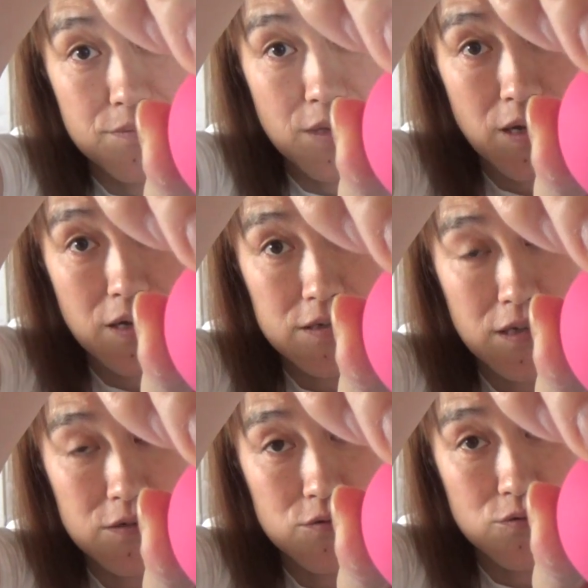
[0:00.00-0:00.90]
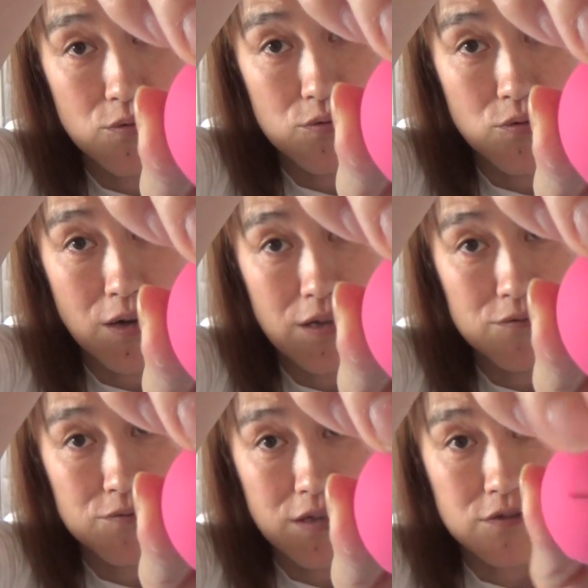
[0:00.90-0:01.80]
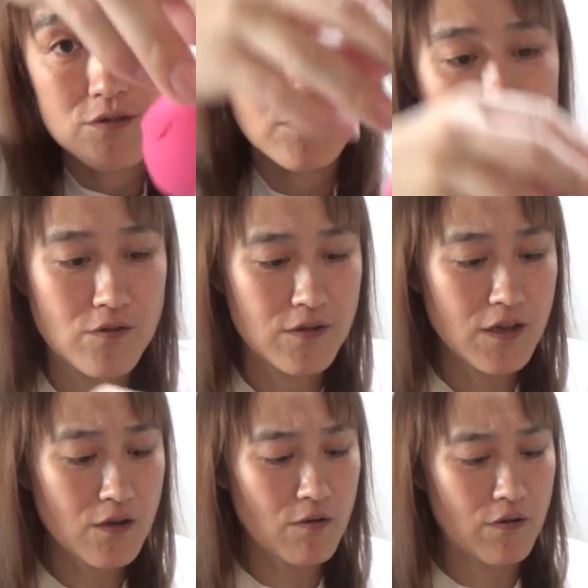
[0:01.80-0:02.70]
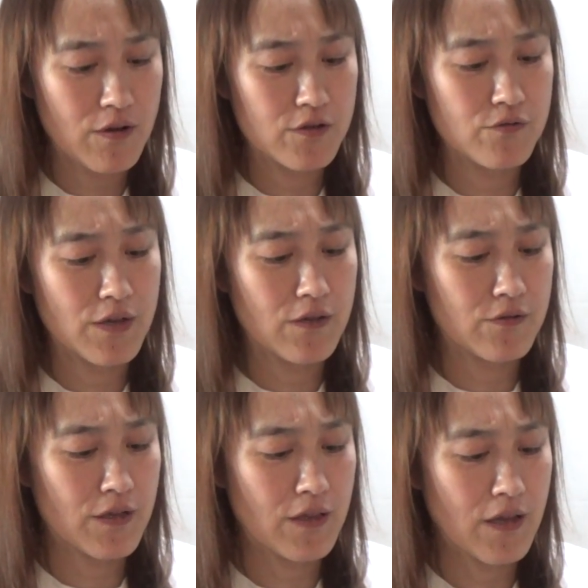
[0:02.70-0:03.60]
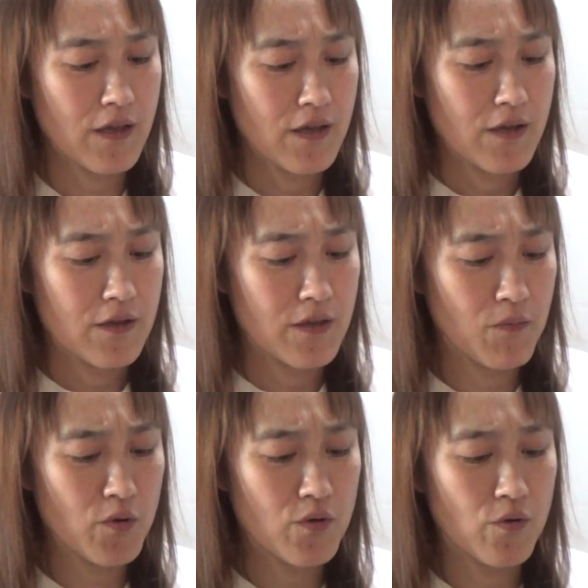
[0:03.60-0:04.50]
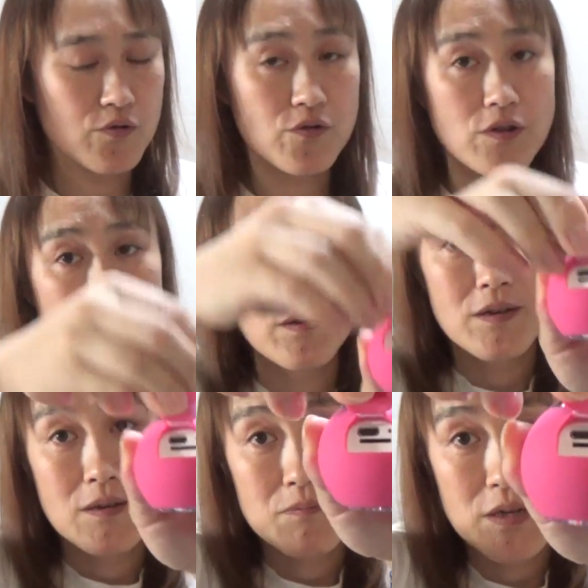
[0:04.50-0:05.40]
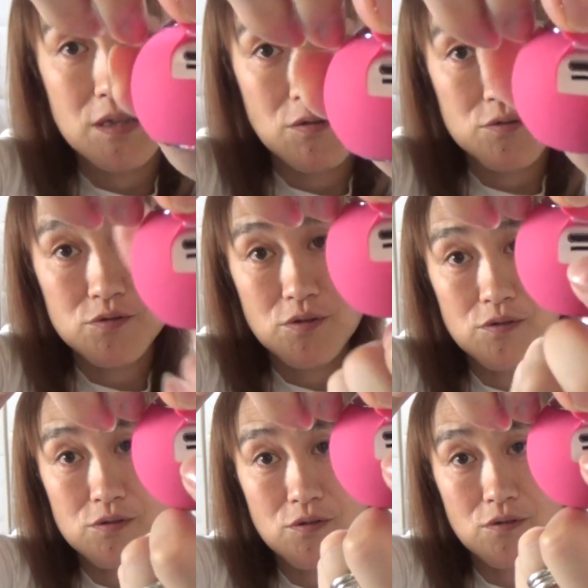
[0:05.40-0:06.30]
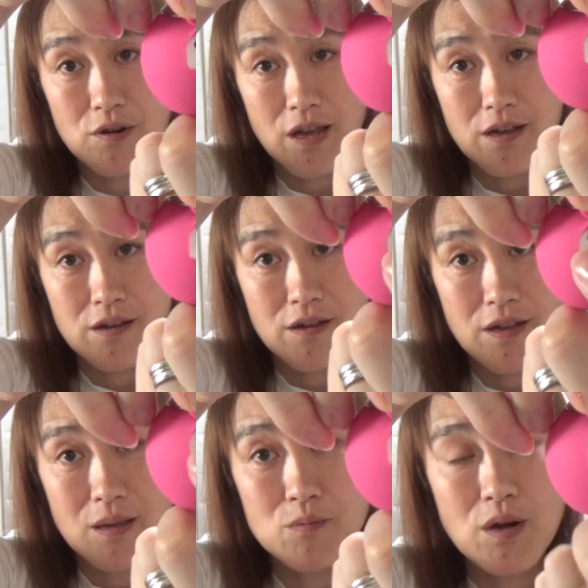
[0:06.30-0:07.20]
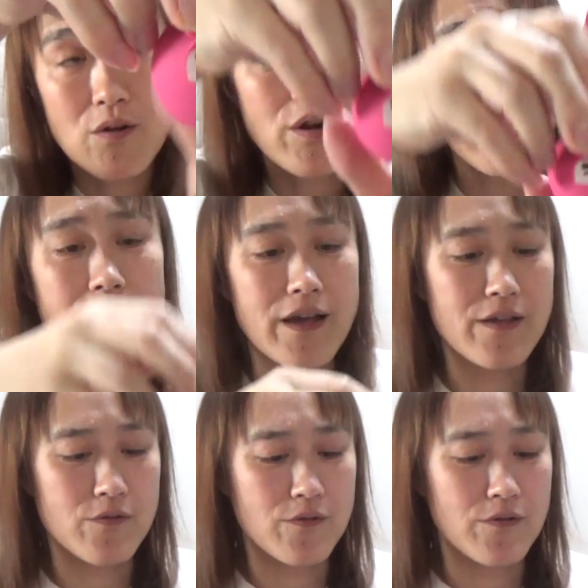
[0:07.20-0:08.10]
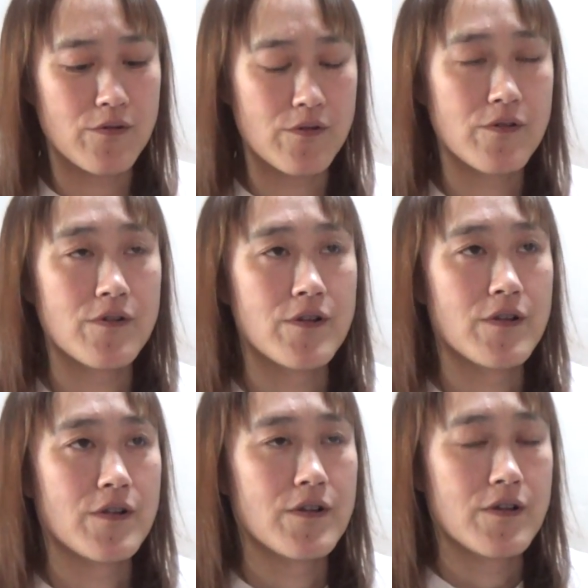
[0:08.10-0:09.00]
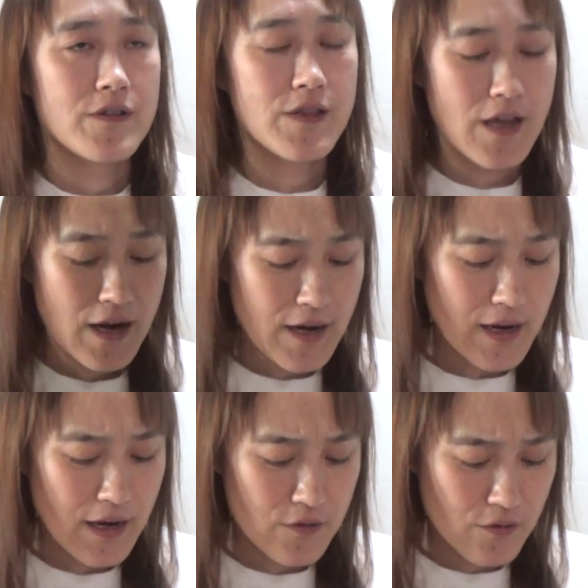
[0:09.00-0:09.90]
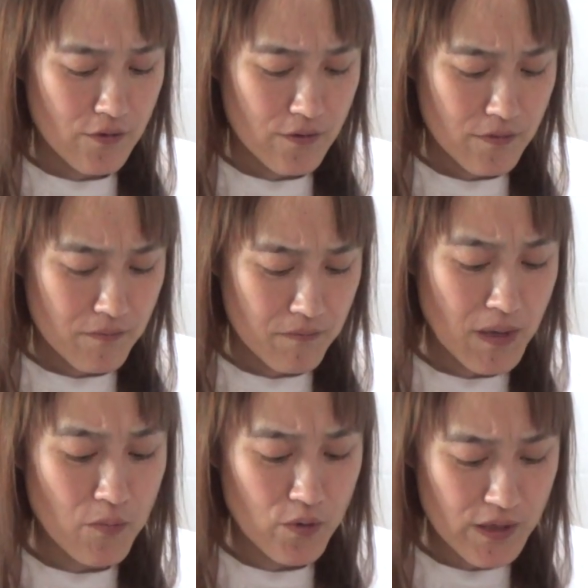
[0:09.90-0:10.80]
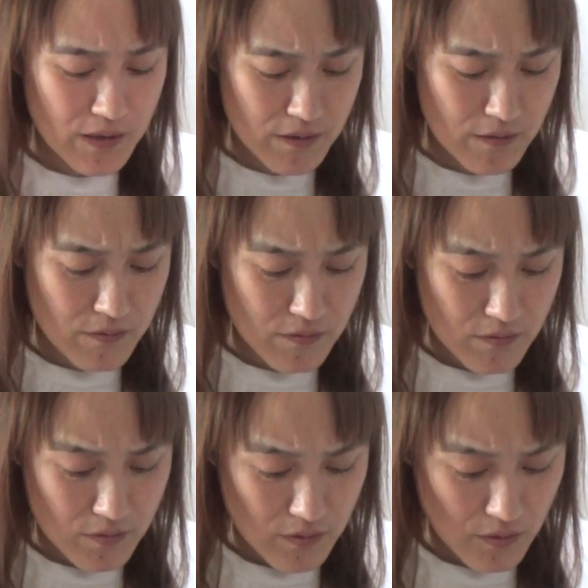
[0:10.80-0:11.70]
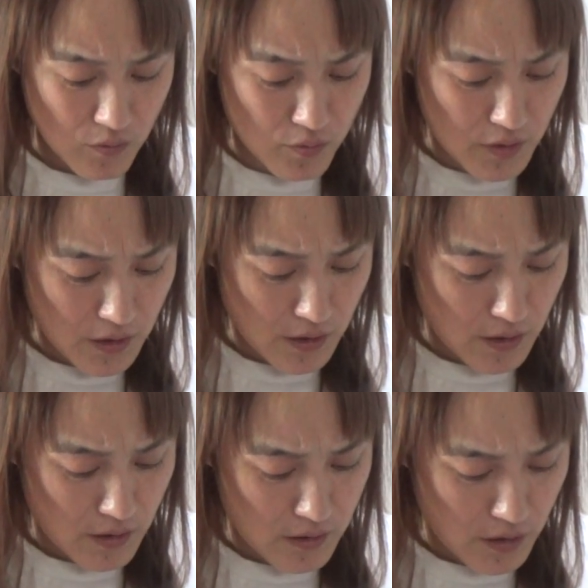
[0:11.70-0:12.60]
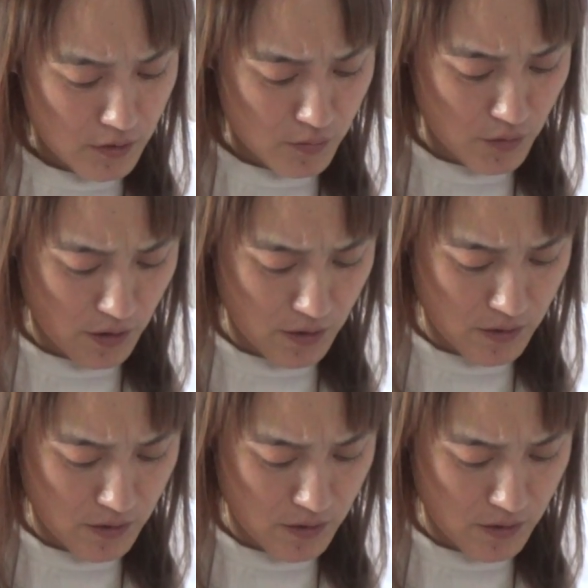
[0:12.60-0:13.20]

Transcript: なんか刺すスロットが2つついての1個はこれ充電の線ねでもう1個細い切って細いとここれ M これあれあのー、ねあれが入んのよメモリえこんなんで大丈夫なの